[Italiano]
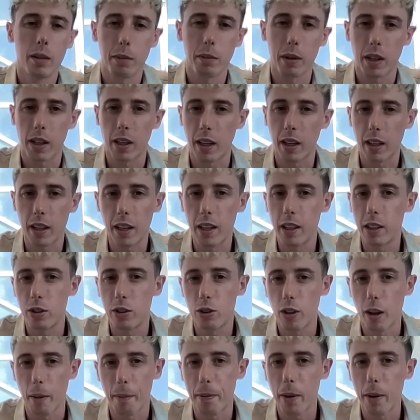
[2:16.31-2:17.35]
perché anche lì
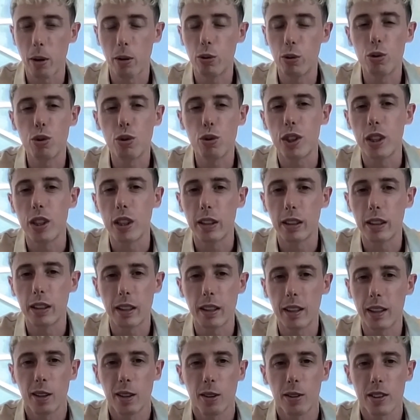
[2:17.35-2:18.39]
è pieno di
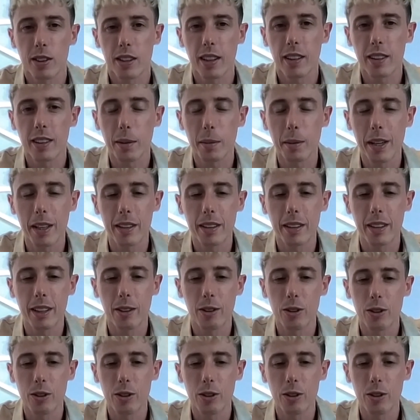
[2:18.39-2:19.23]
uscite costantemente,